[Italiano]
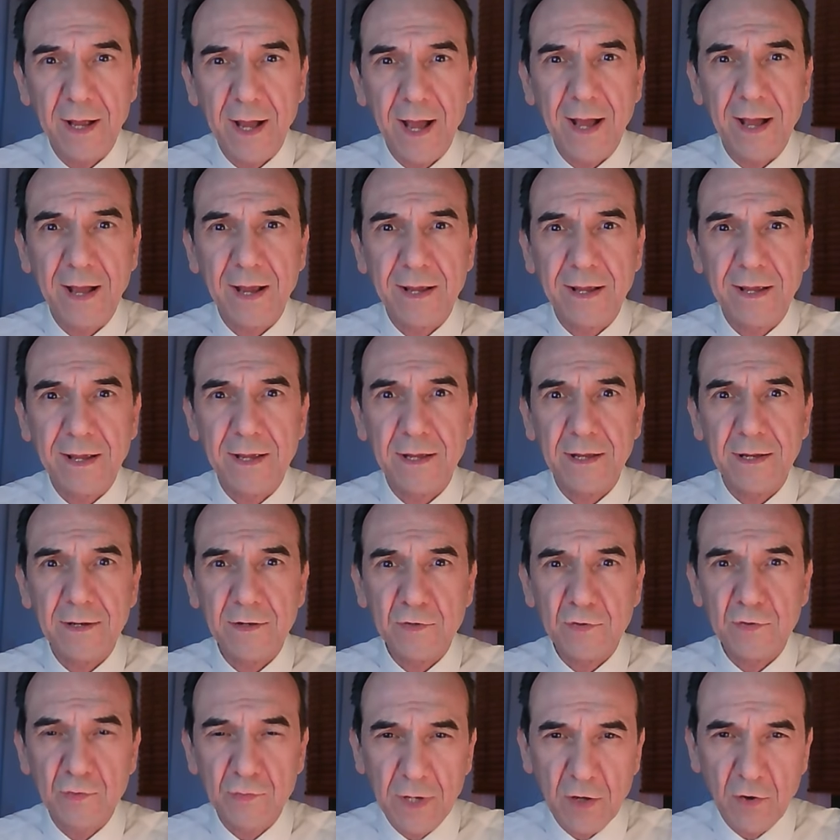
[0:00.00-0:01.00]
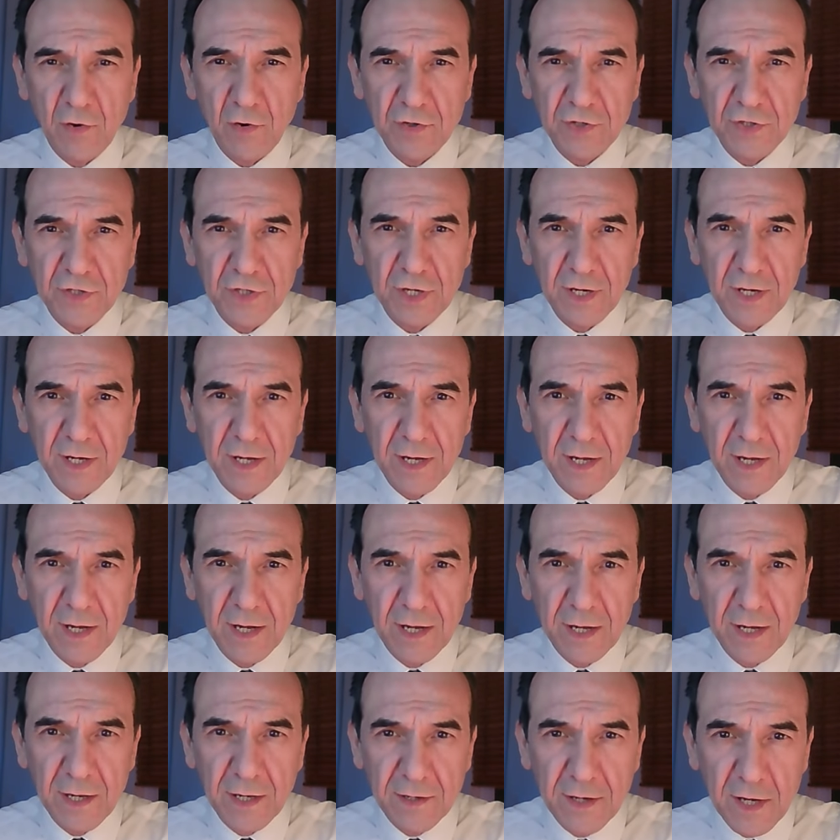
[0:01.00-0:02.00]
anche sulle cosce
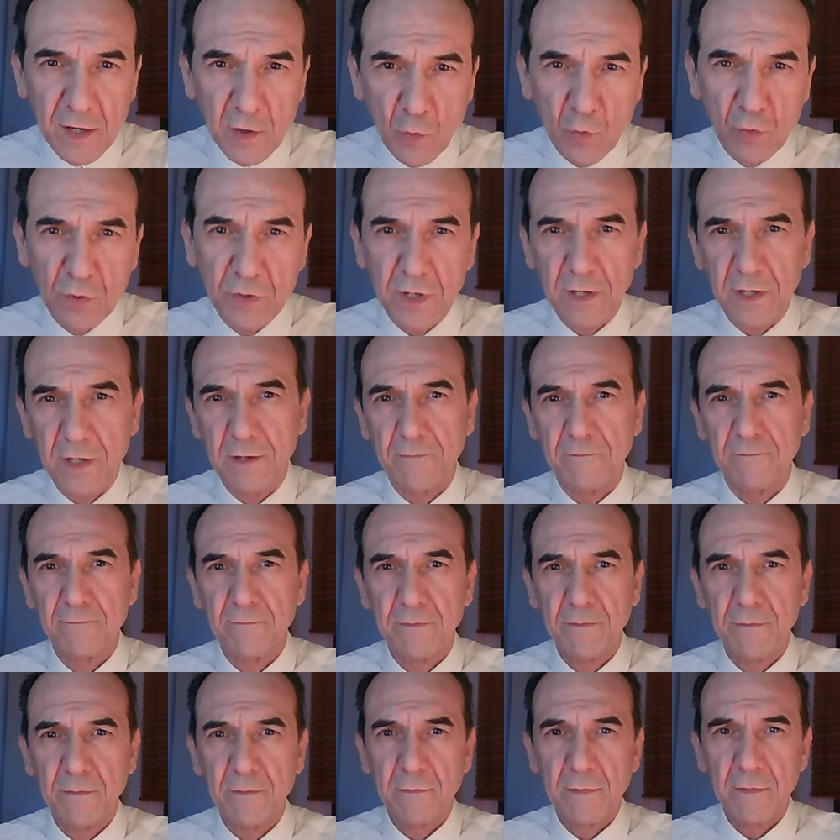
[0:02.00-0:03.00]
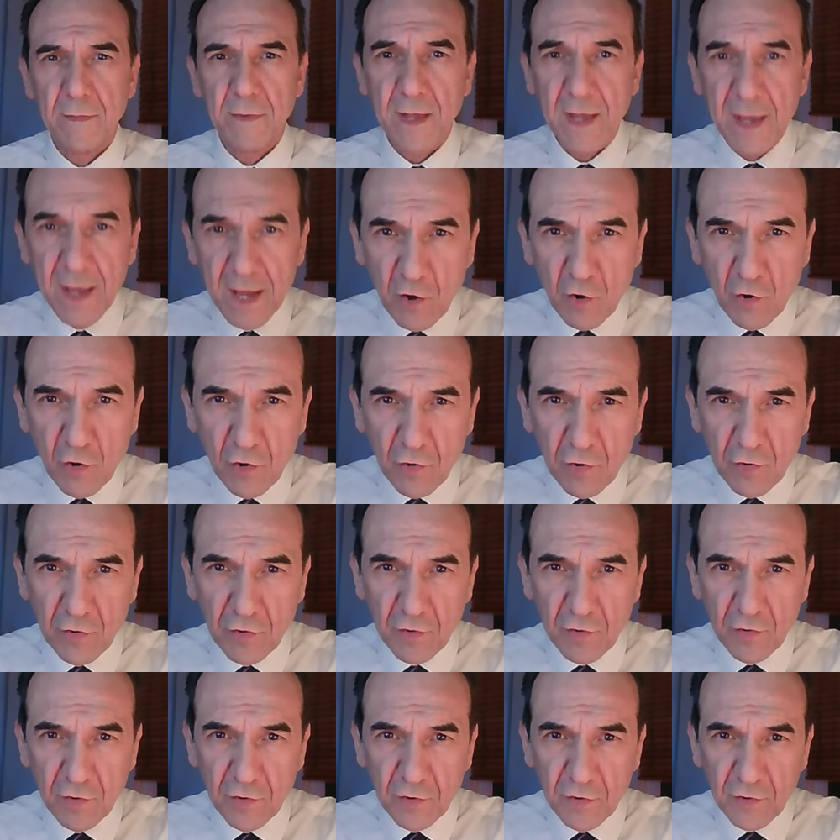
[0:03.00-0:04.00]
e nei glutei. Ecco
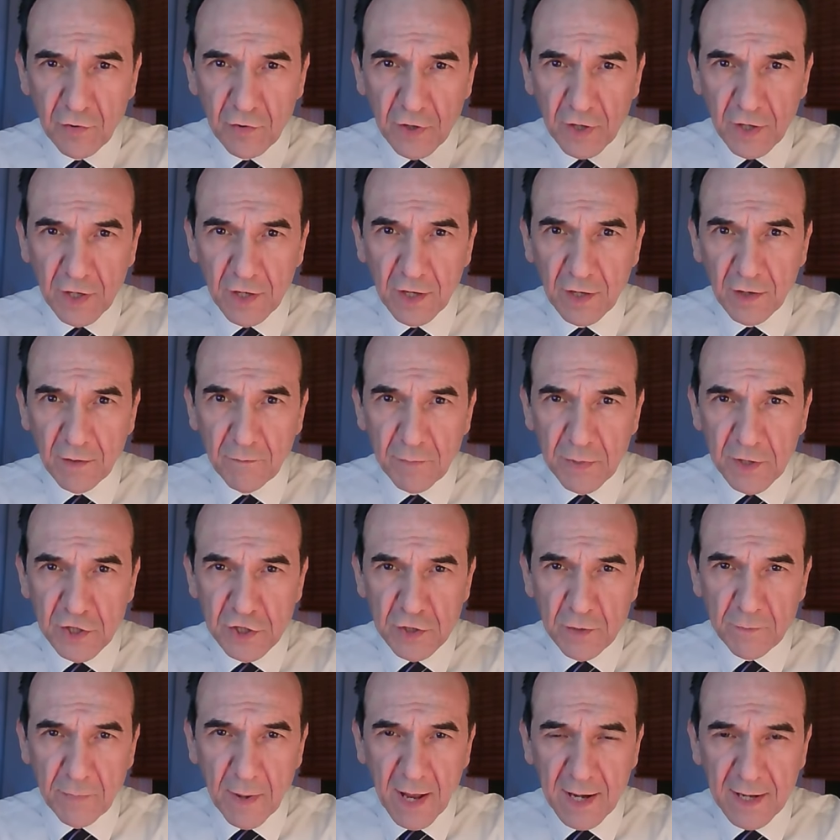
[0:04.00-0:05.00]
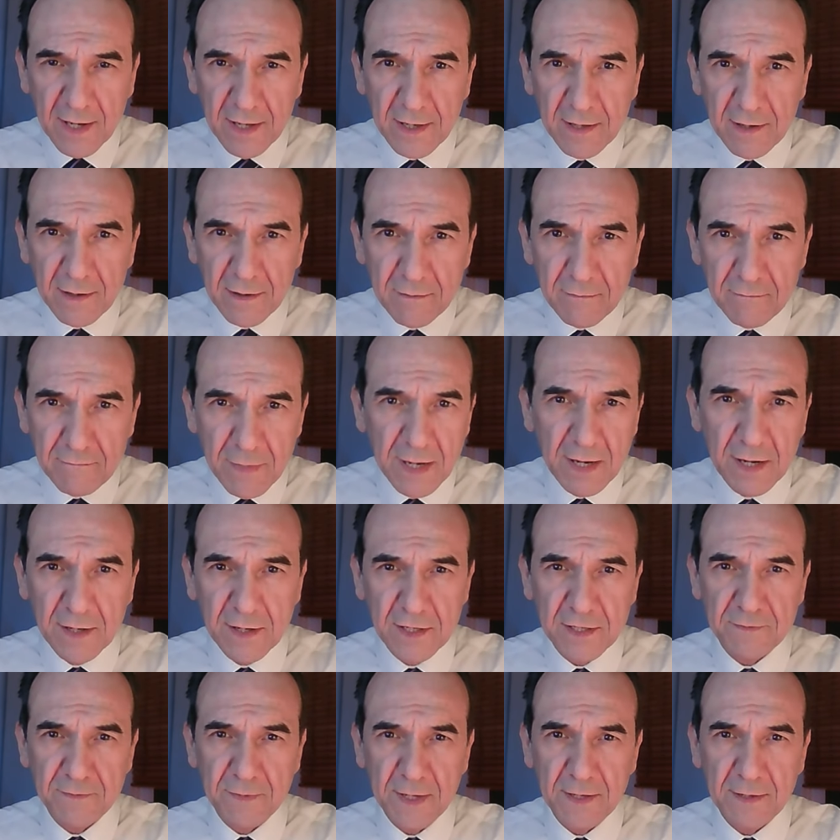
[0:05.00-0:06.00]
i principali
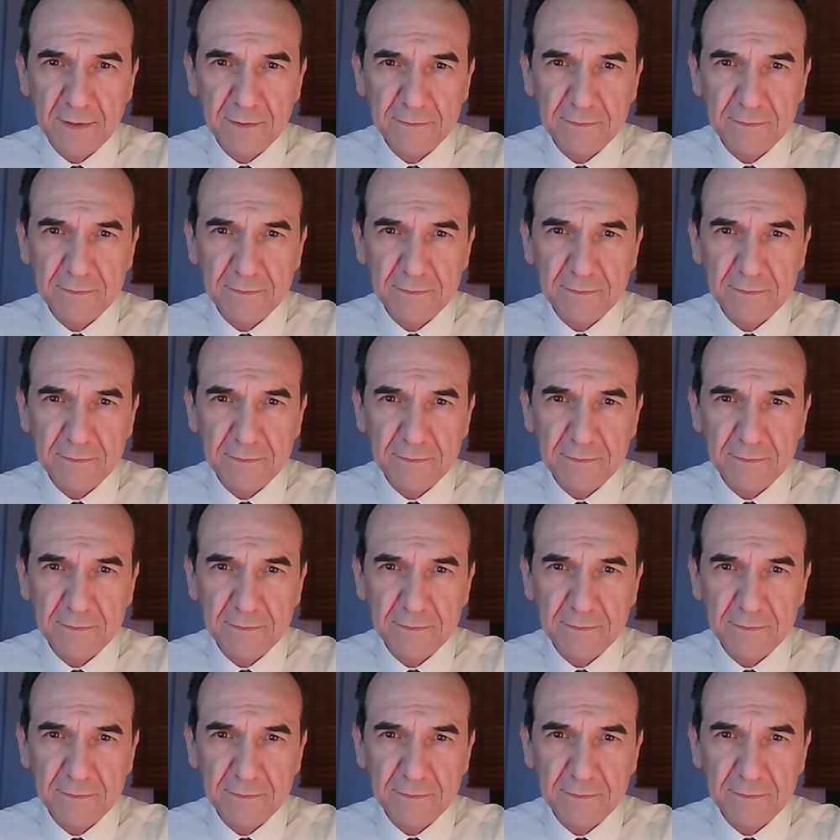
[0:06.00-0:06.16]
meccanismi.